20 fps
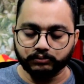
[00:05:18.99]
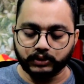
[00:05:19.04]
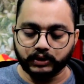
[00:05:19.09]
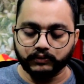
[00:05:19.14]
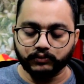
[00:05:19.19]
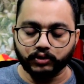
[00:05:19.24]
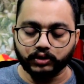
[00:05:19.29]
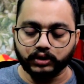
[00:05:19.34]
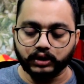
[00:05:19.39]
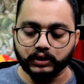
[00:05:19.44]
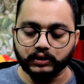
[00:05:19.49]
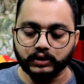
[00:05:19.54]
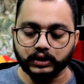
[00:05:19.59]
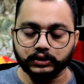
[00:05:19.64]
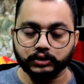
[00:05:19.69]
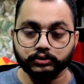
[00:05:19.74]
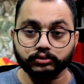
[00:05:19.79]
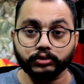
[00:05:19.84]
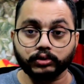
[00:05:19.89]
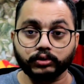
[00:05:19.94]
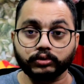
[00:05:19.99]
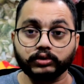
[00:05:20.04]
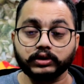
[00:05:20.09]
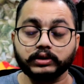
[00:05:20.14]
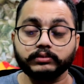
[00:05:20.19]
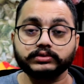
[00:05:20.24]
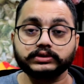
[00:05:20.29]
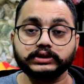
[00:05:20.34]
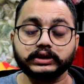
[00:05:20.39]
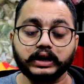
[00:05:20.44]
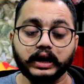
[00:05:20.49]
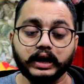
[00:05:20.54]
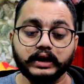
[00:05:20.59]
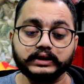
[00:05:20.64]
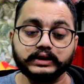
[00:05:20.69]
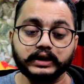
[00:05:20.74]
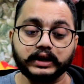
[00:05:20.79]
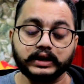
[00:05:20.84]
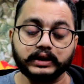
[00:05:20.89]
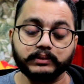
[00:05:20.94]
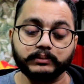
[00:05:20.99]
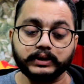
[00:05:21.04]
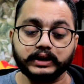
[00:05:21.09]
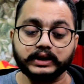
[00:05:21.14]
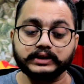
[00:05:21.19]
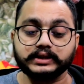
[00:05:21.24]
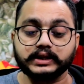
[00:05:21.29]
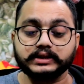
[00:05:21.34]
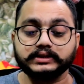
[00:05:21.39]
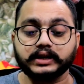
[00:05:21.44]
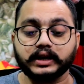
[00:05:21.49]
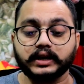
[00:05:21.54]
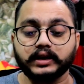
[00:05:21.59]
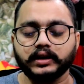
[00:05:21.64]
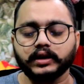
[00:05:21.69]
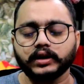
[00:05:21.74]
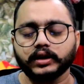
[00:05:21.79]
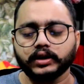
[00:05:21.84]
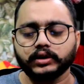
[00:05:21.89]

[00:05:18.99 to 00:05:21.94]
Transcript: मैं वो कर रहा था तो लोगों ने मुझसे कहा कि यार अकबर ऐसा ऐसा है